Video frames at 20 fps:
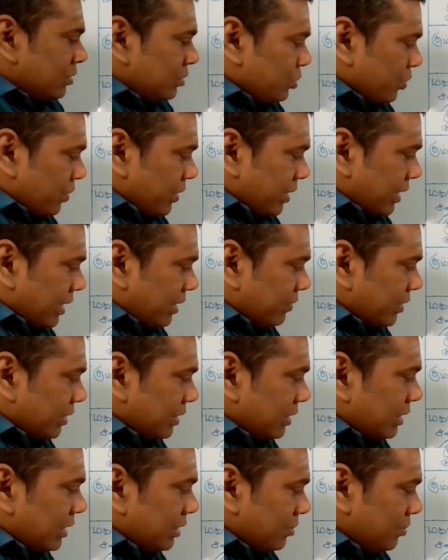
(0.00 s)
சுக்கரன்
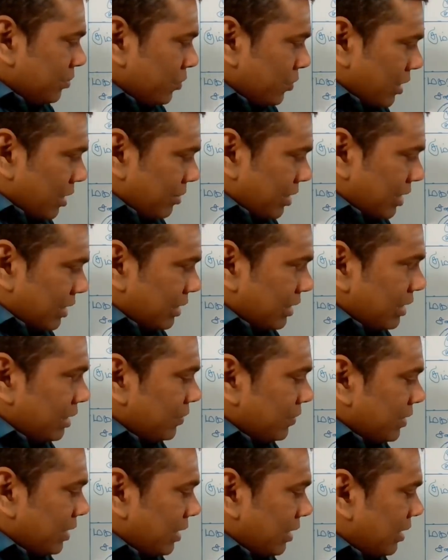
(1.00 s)
வந்து மூணாம்
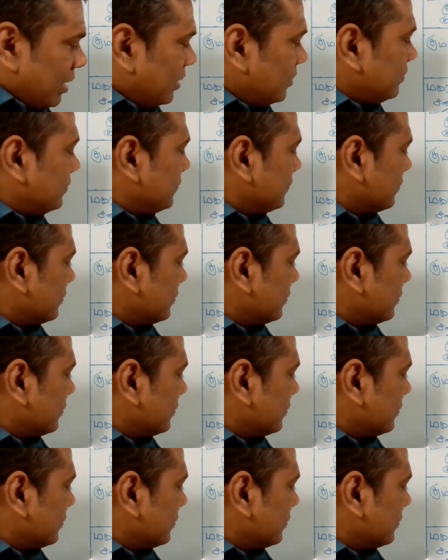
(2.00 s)
இடத்துலயும் உட்காரலாம்